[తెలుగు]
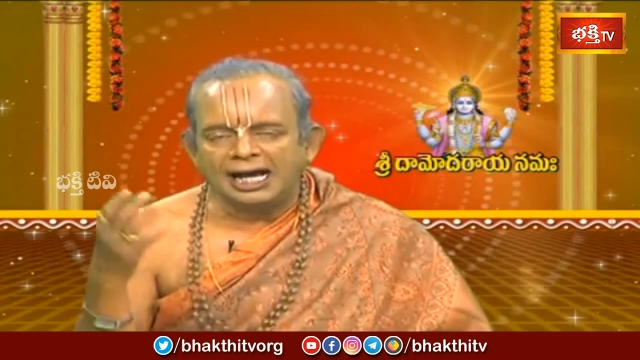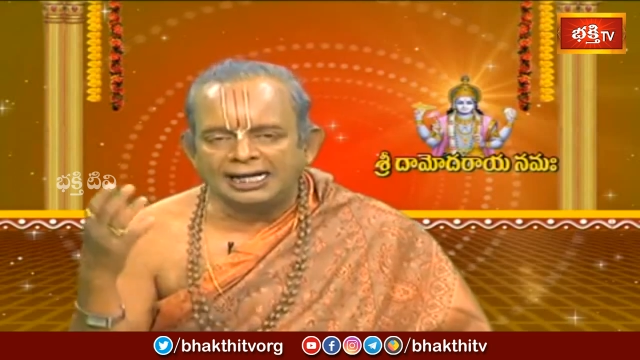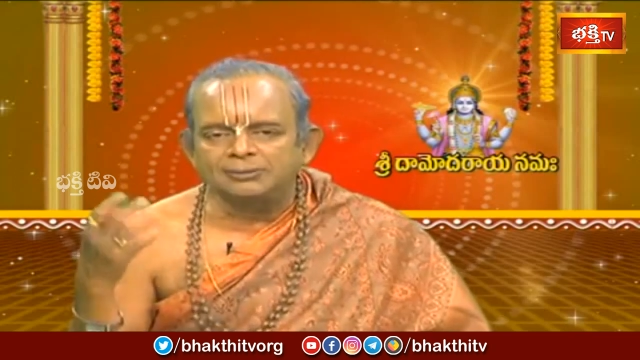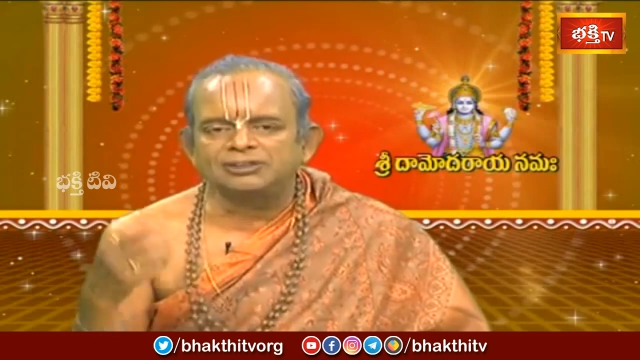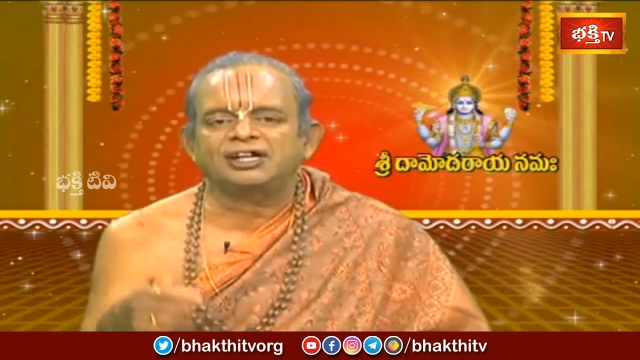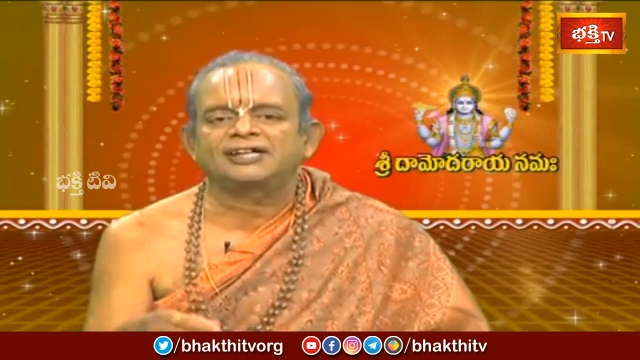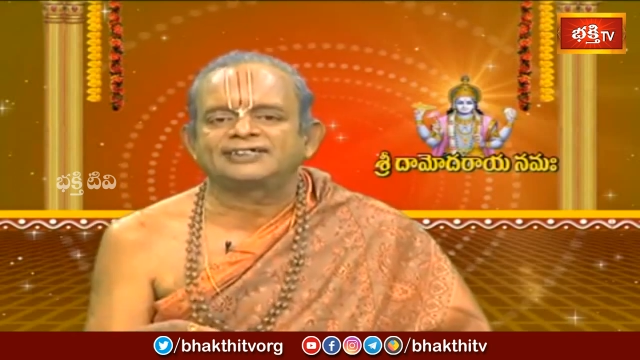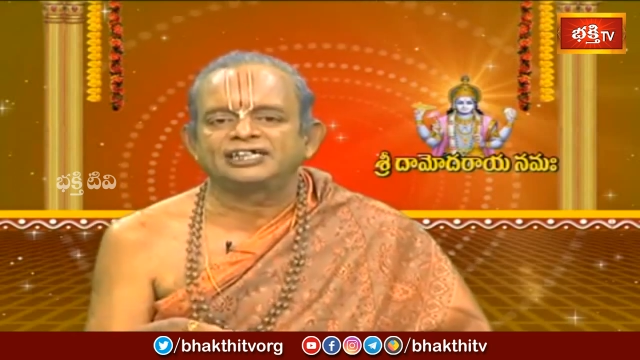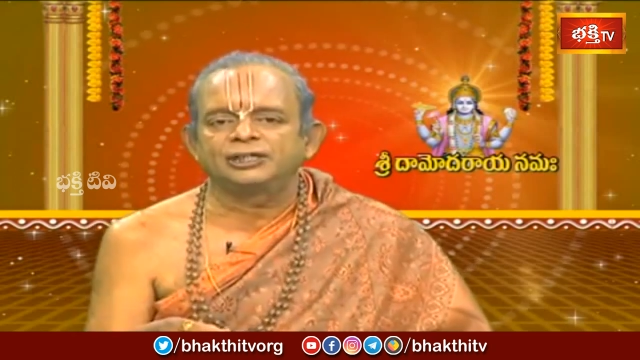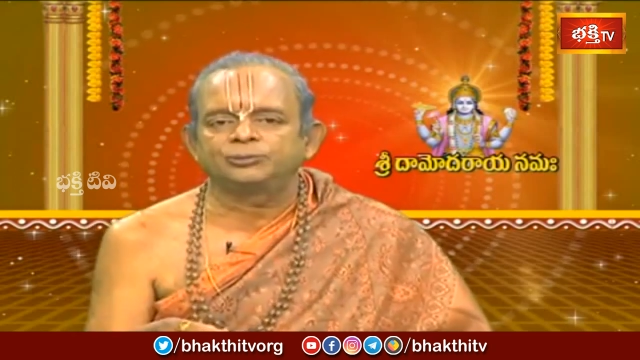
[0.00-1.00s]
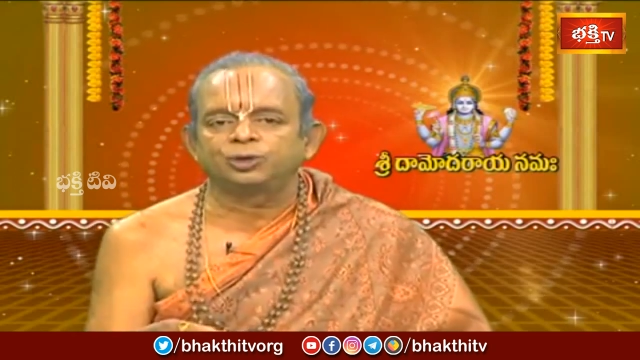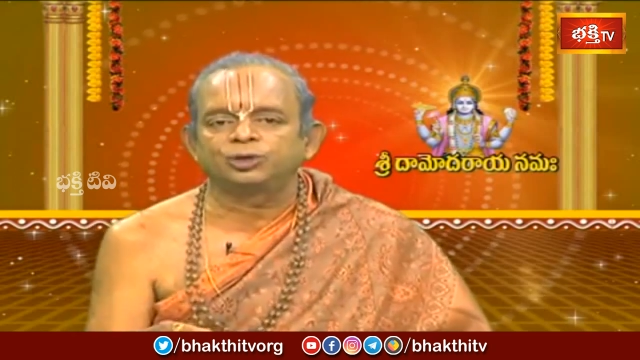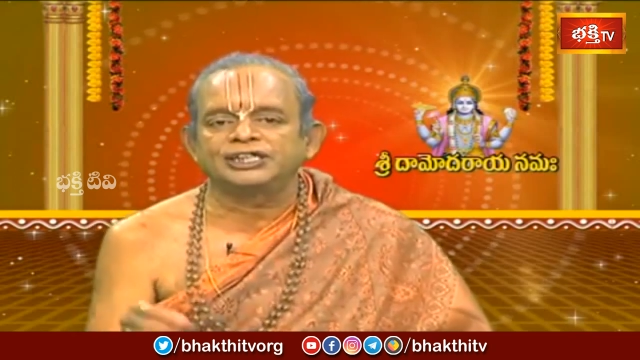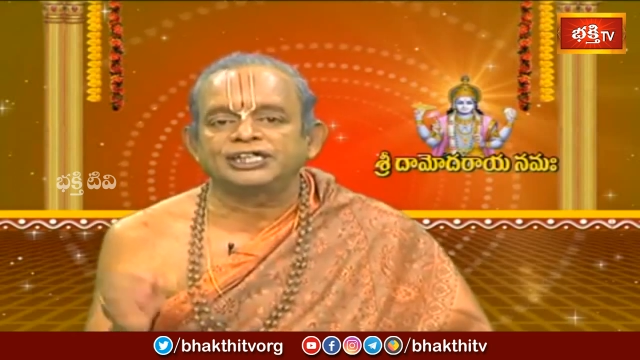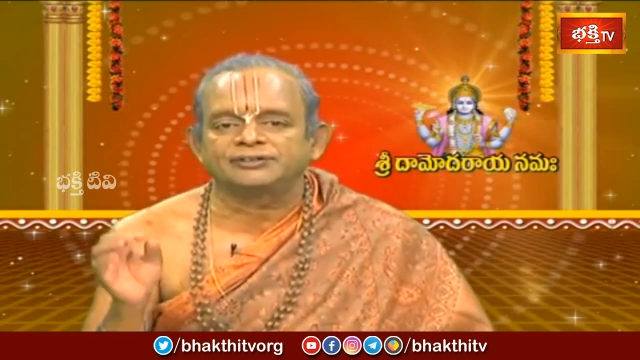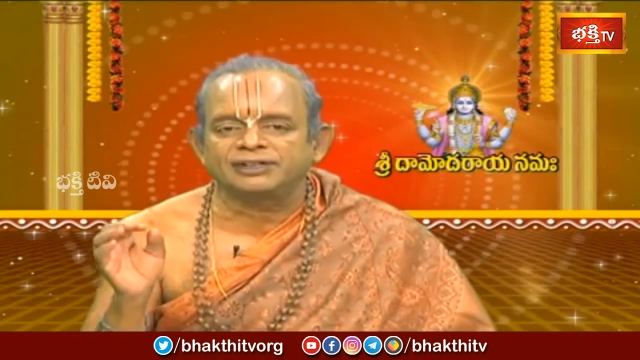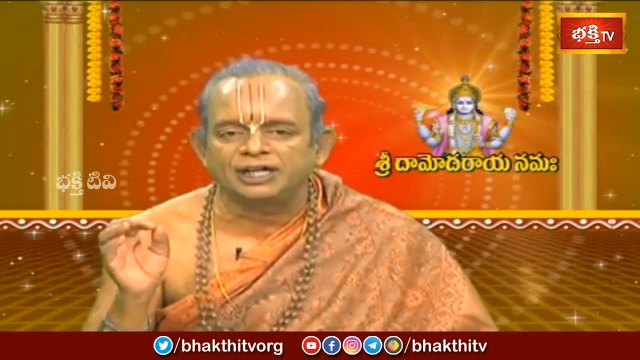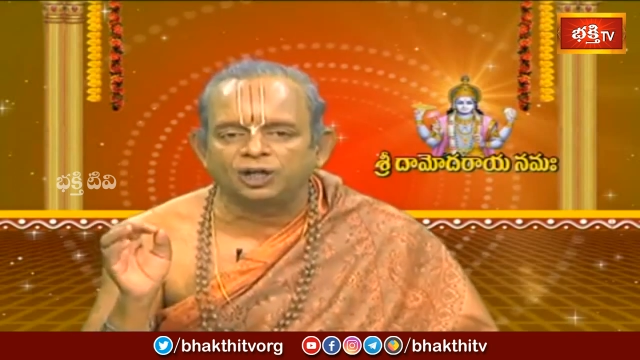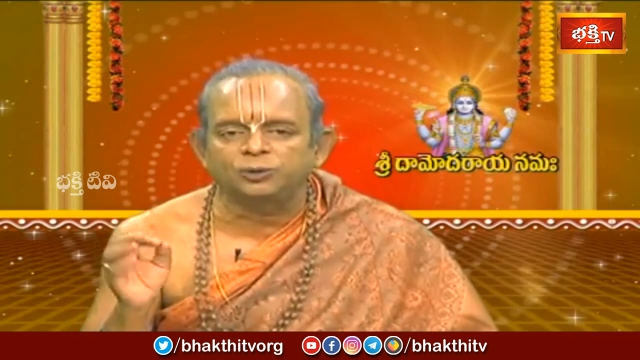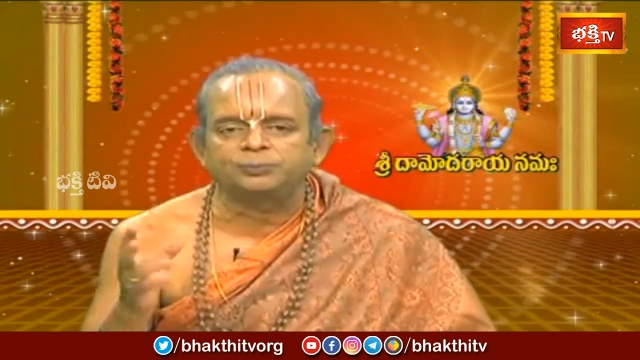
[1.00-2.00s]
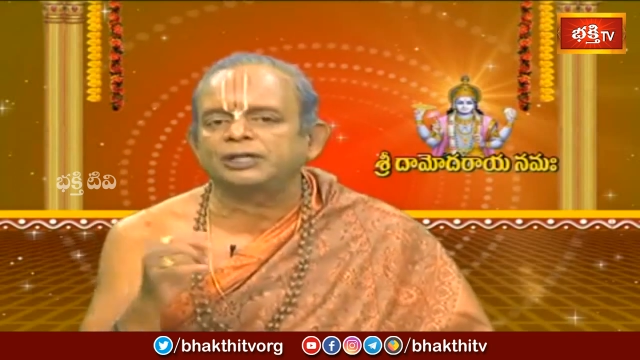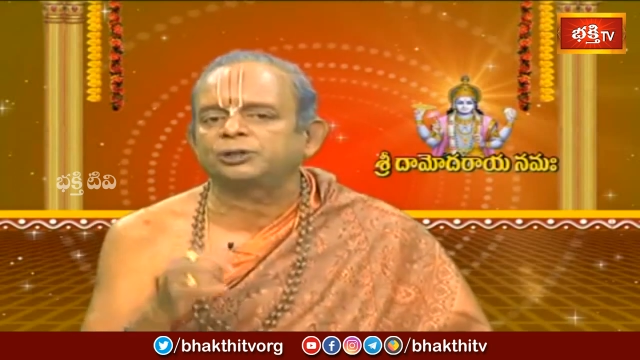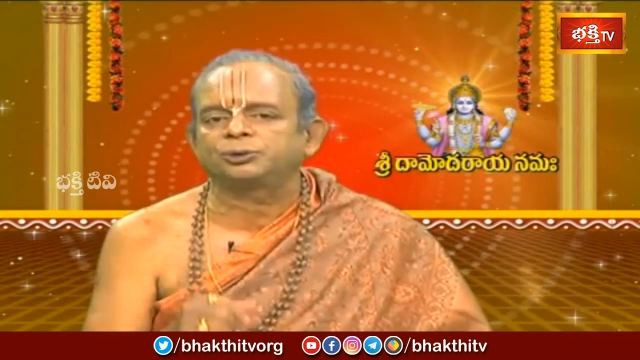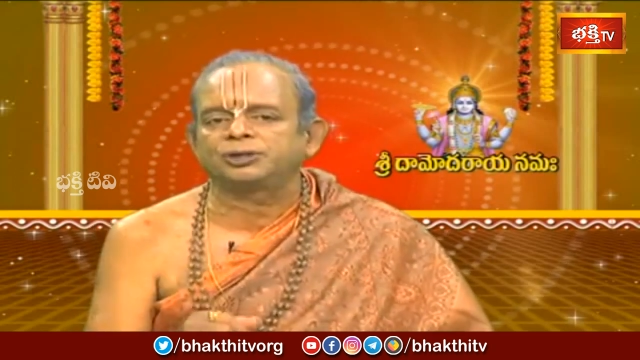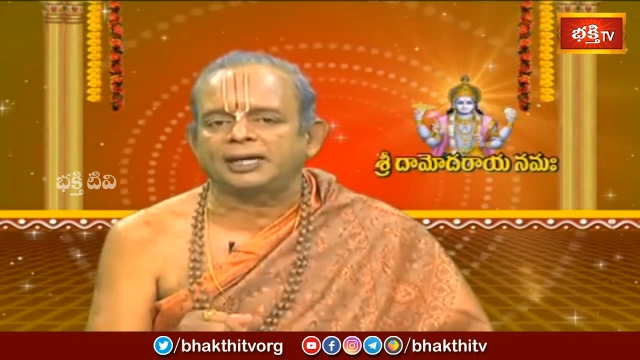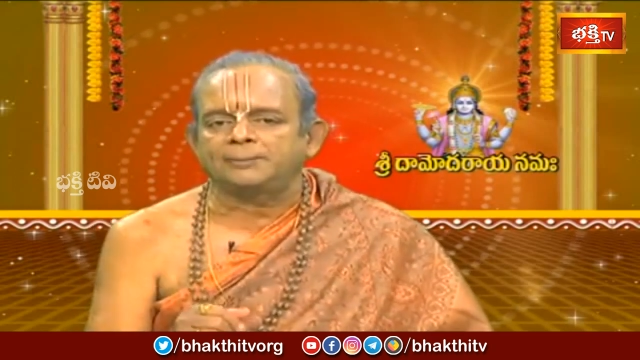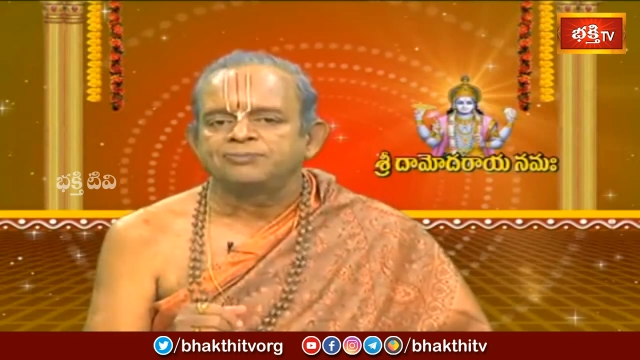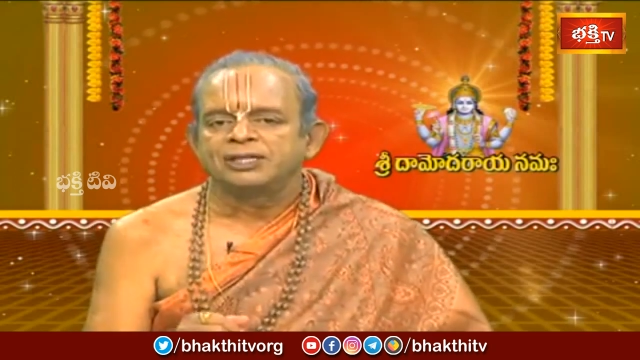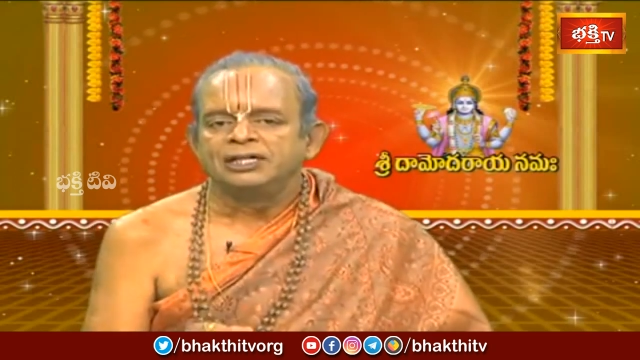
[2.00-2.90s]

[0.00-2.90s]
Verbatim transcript: ఆగమశాస్త్రం చెప్తోంది ఇరవై నాలుగు పేర్లు ఉన్నాయి